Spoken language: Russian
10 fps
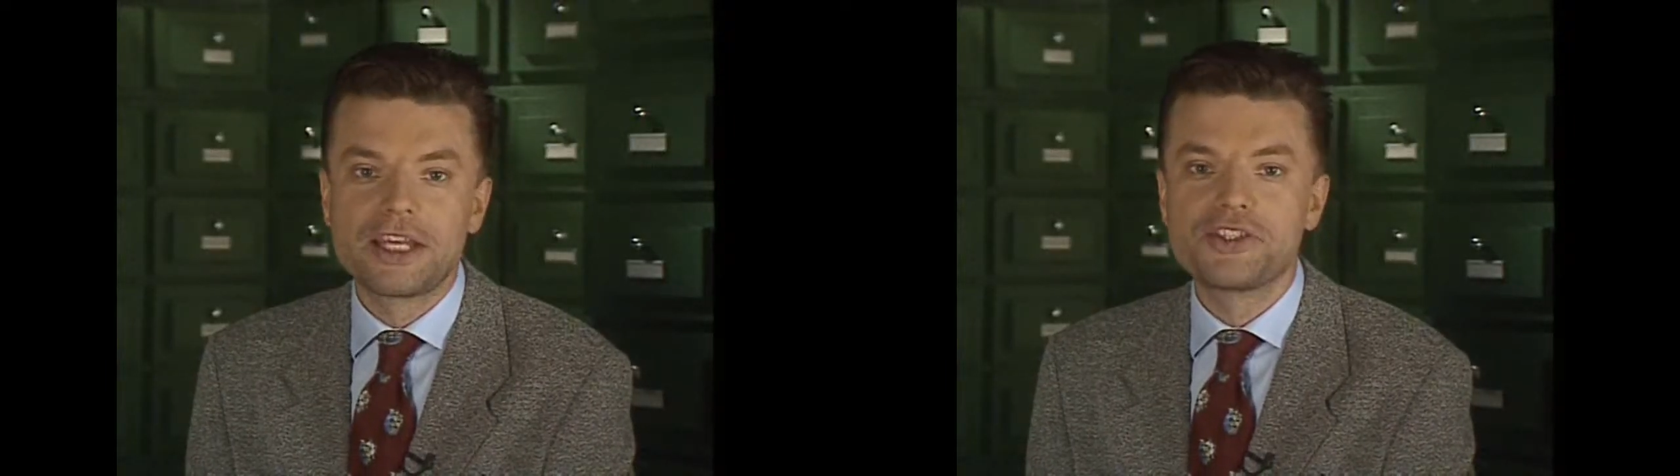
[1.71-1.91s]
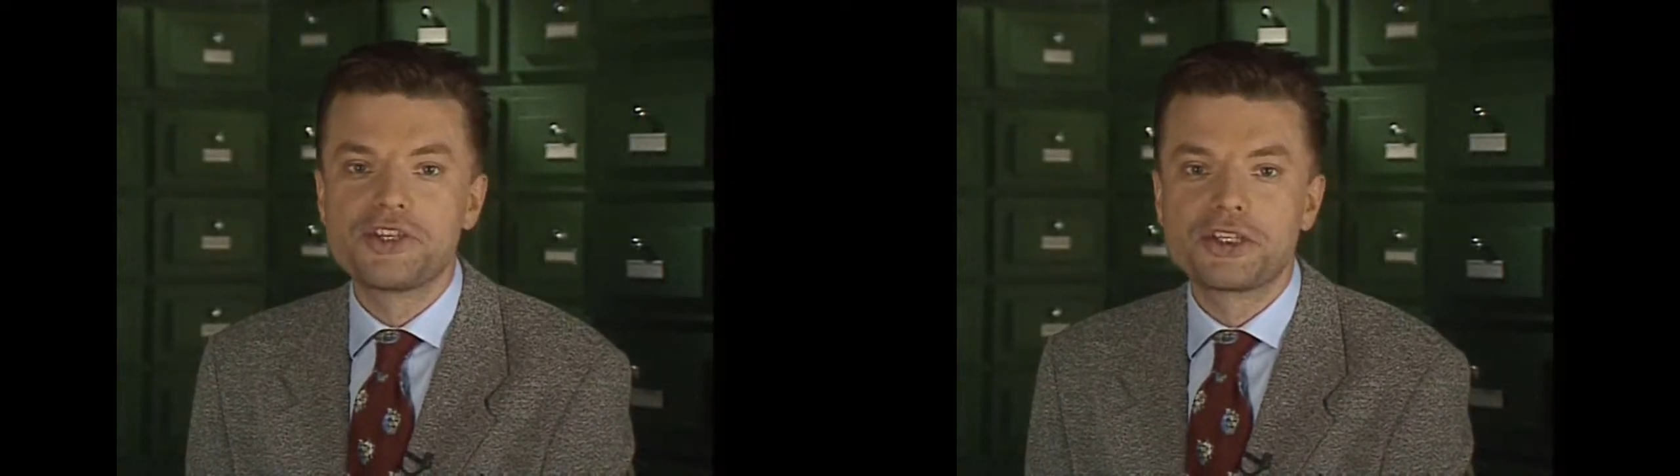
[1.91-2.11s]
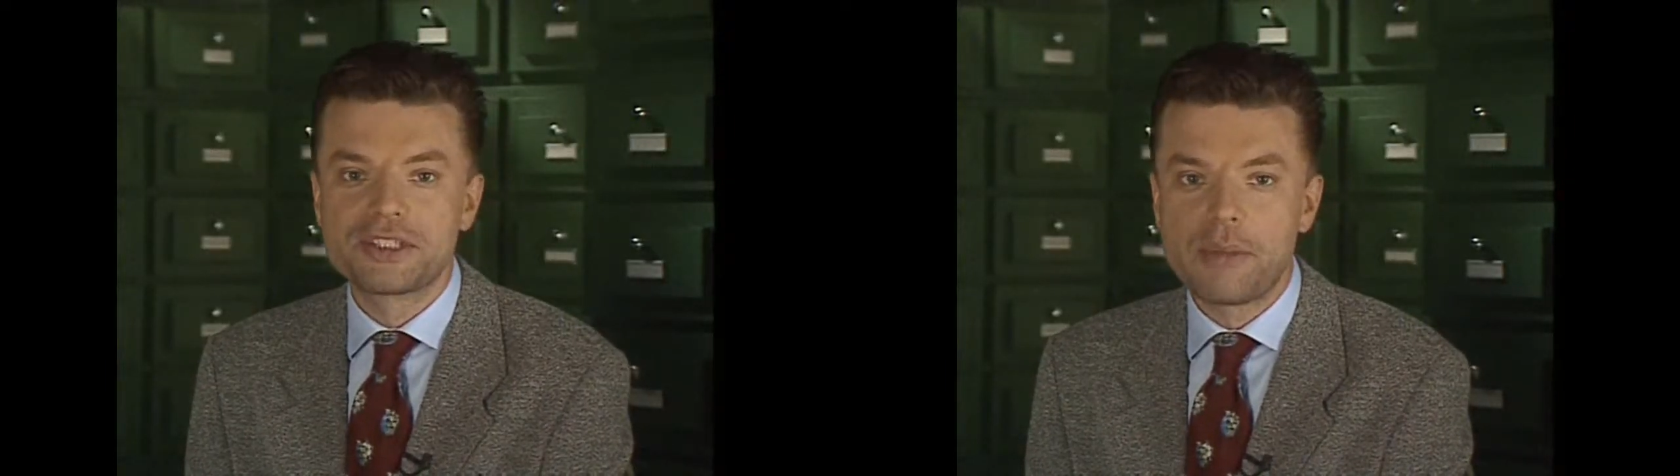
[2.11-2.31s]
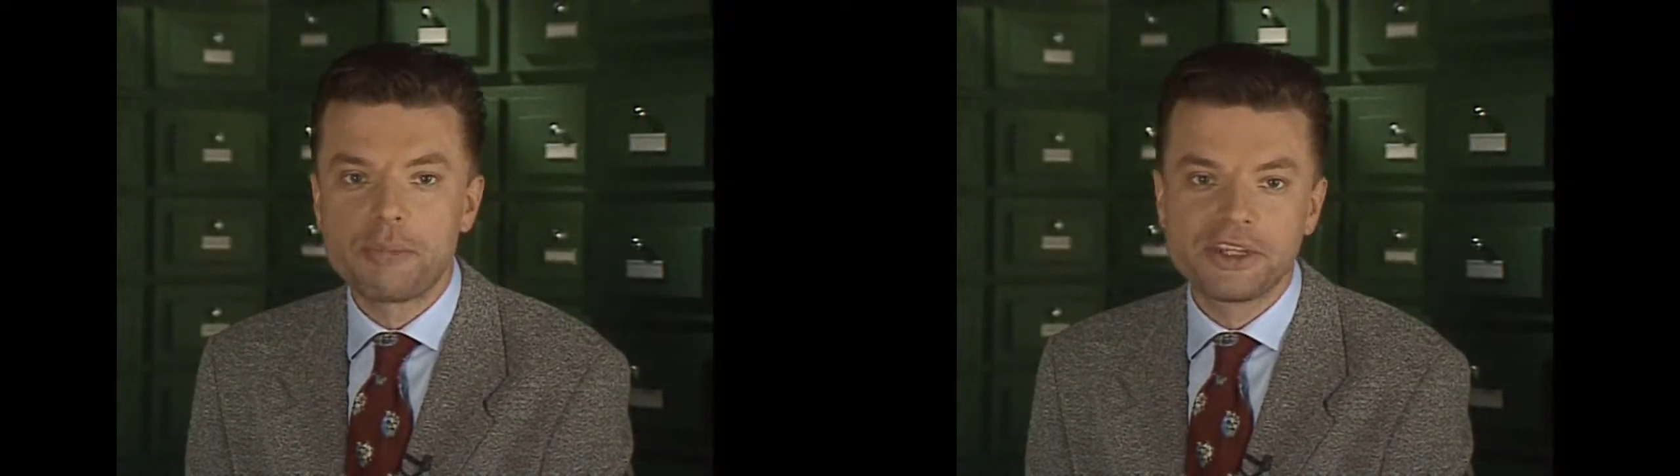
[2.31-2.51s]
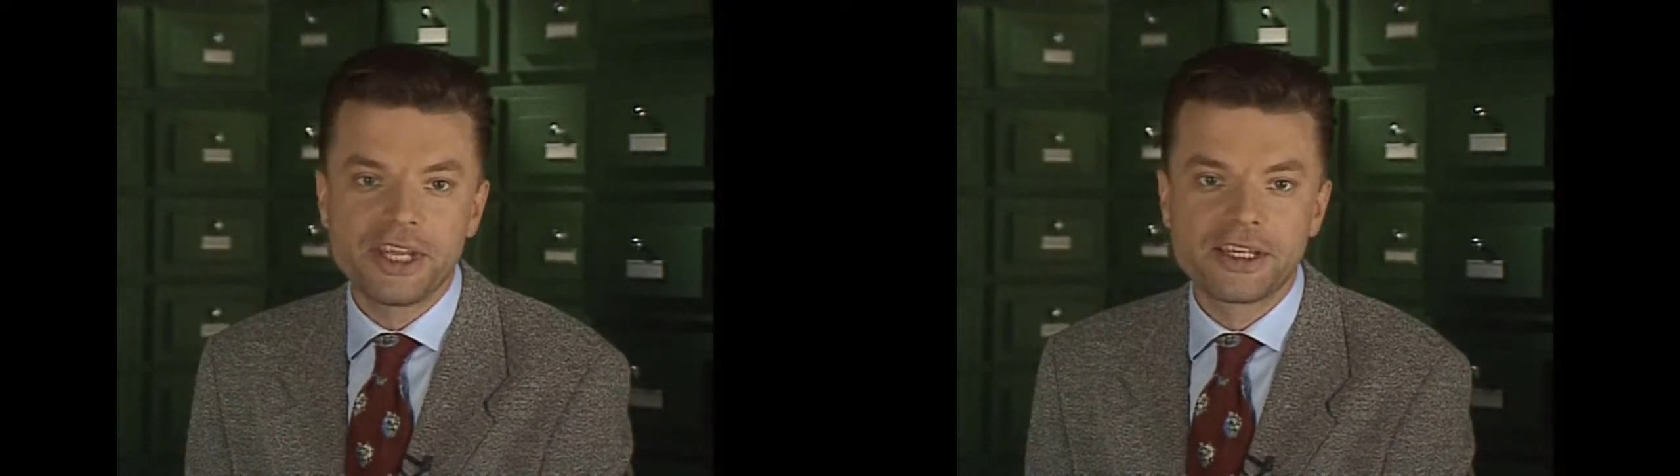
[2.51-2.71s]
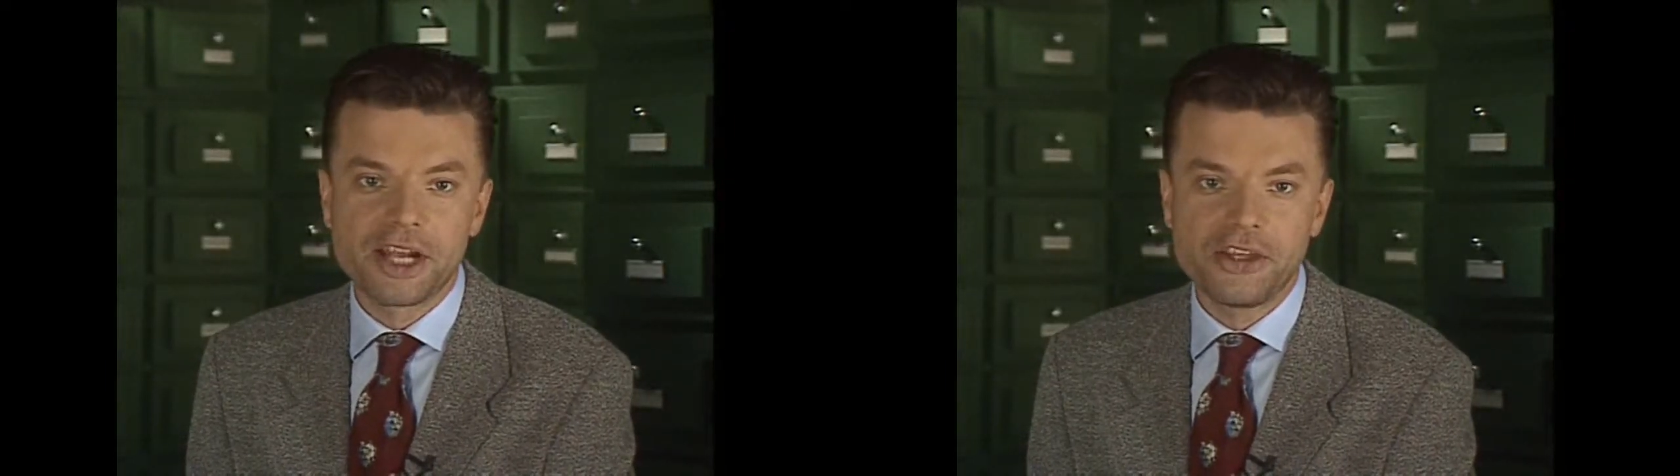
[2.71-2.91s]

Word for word: достиг западной